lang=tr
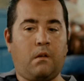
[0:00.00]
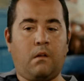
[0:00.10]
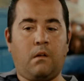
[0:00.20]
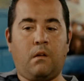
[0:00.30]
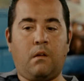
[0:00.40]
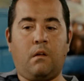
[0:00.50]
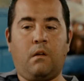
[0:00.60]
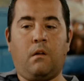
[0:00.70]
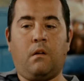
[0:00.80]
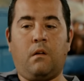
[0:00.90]
Alsam mı
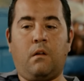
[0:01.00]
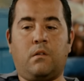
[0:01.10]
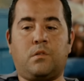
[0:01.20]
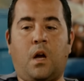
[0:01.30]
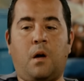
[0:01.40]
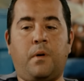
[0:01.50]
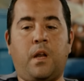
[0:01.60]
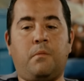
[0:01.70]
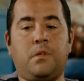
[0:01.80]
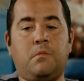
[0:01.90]
onlardan?
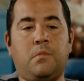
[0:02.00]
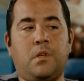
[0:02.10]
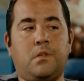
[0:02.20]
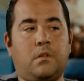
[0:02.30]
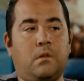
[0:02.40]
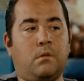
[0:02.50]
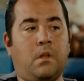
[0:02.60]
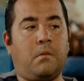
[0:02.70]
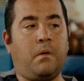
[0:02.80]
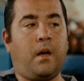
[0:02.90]
Şaban abi şimdi risk
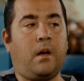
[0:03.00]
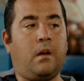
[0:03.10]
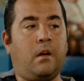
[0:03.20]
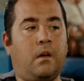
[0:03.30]
diyorlar be ya.